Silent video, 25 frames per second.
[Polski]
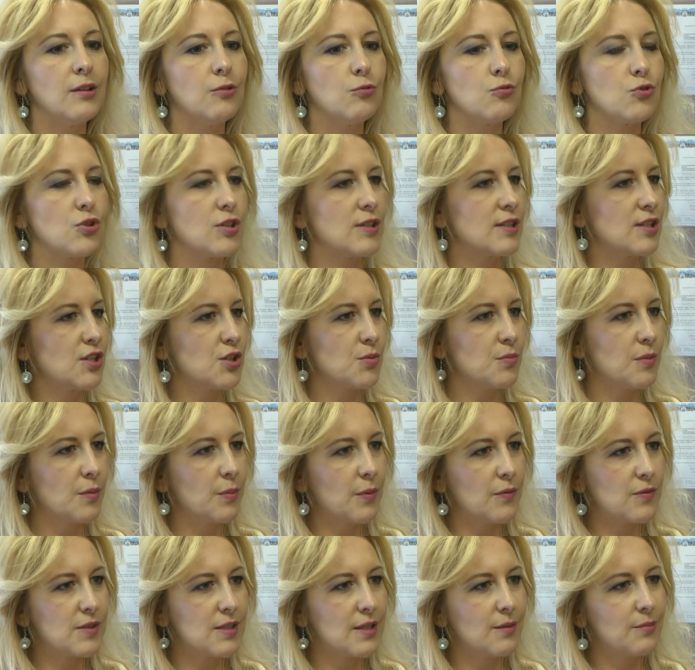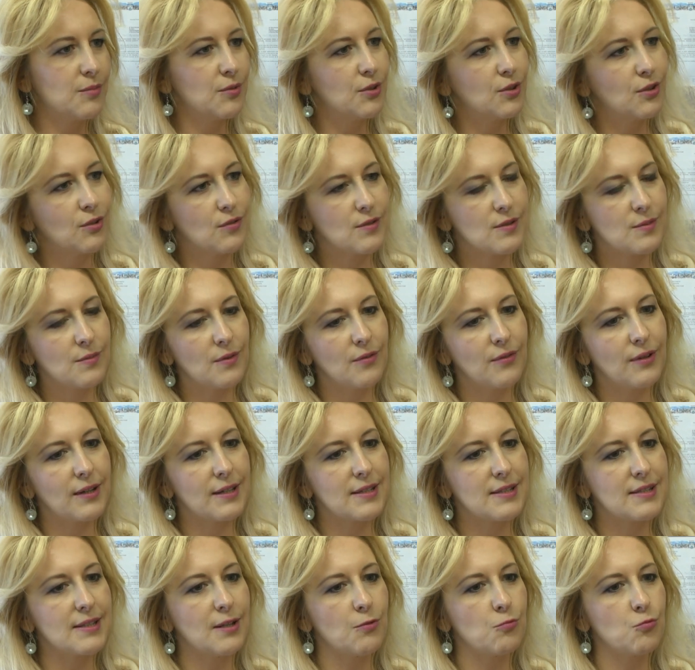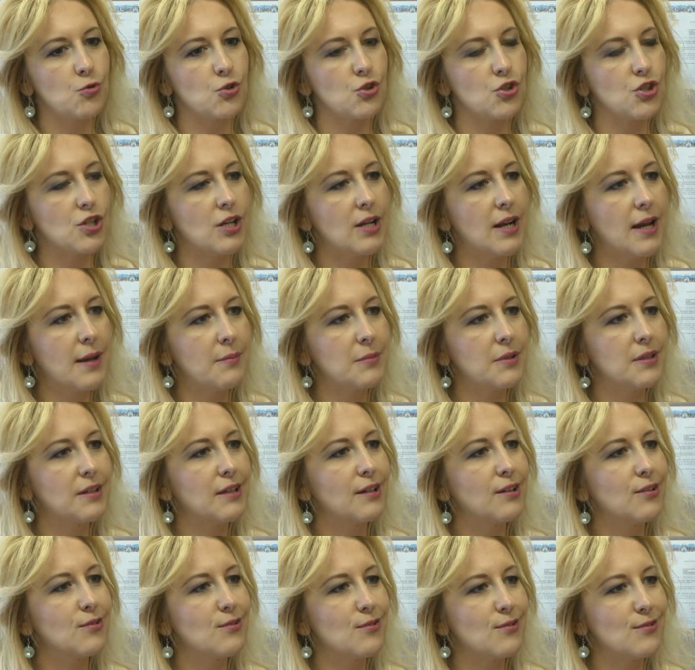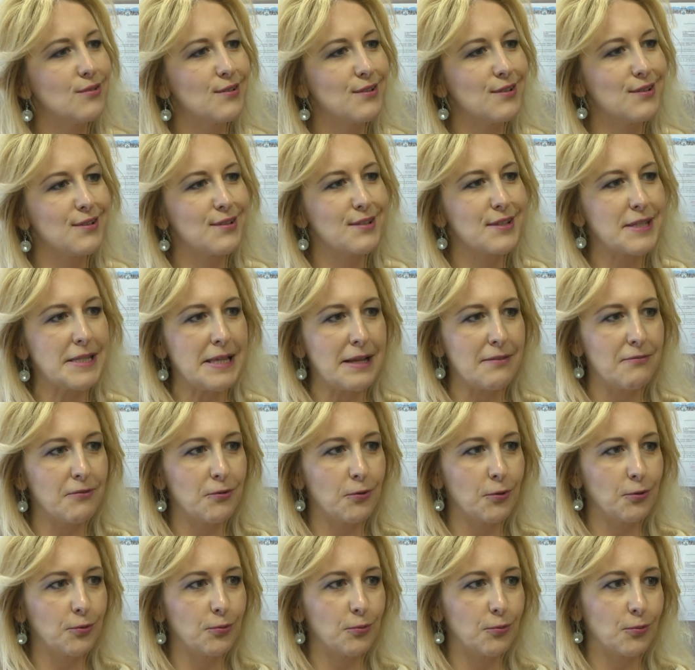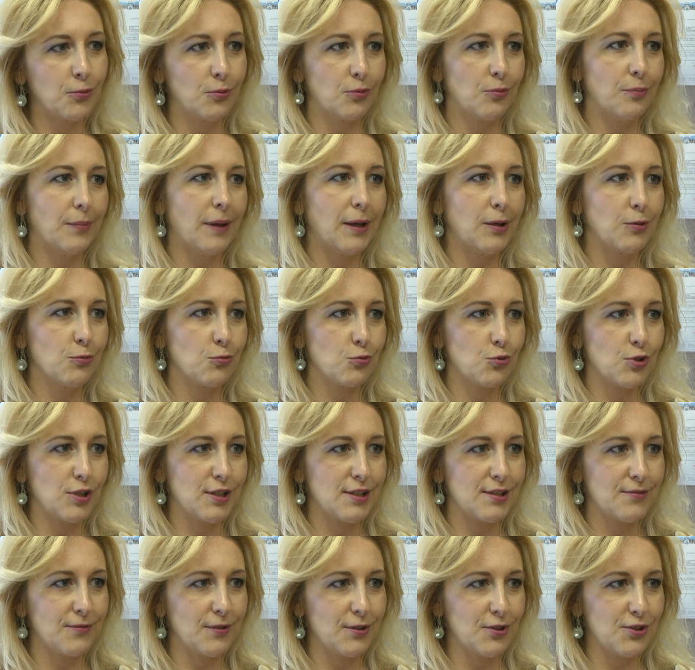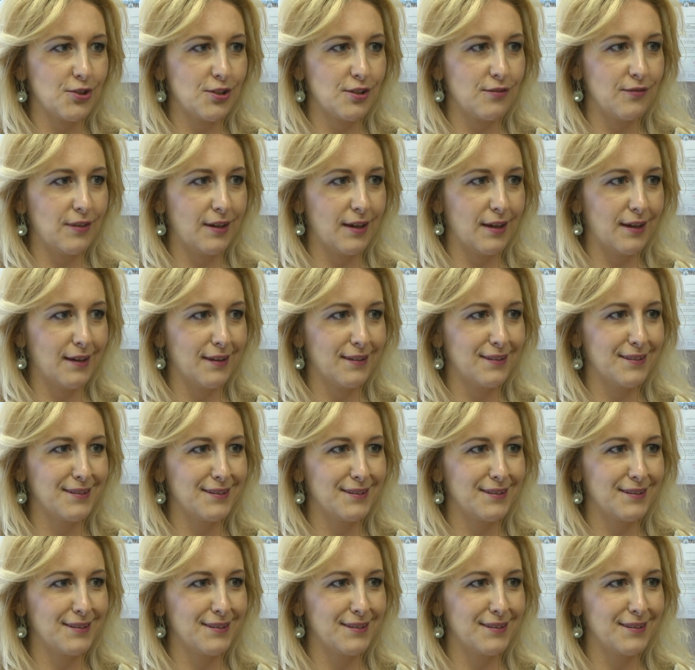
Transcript: Już jesteśmy po wstępnych rozmowach z nauczycielami tego zawodu. Grupa już jest właściwie